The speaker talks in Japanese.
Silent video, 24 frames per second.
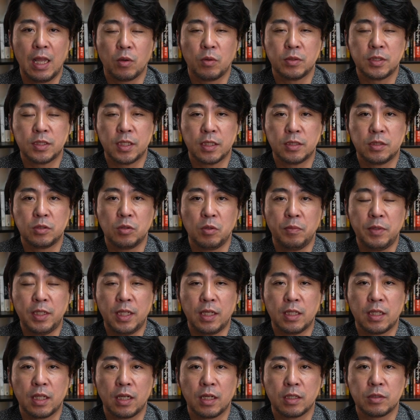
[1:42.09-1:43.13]
こちら図を見
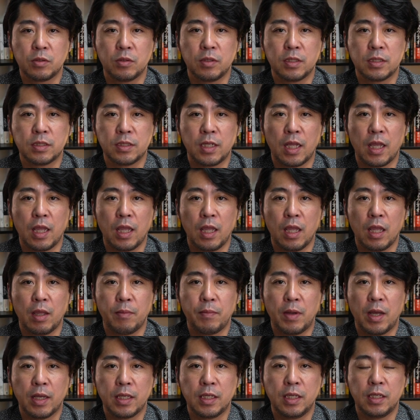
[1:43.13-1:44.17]
ていただくとですね、
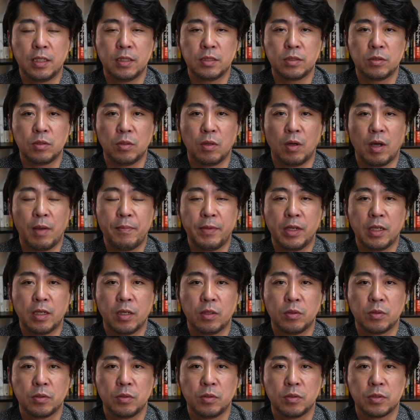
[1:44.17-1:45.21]
えー、まあイギリスと
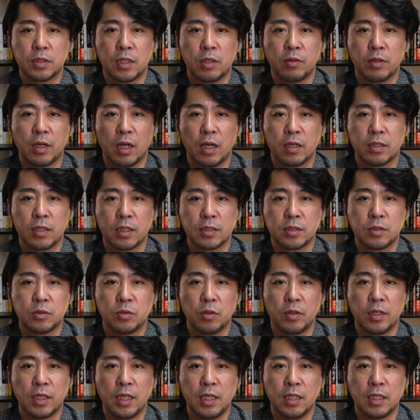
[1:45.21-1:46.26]
アメリカの不動産の価格が
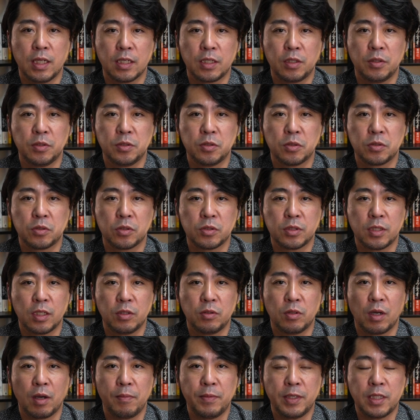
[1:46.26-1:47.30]
すごい近年急上昇して
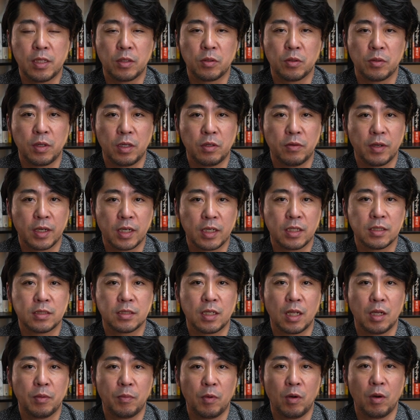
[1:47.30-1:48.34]
るのが見て取れるわけです
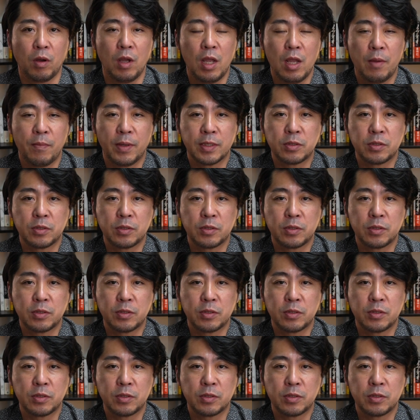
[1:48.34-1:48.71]
けれども、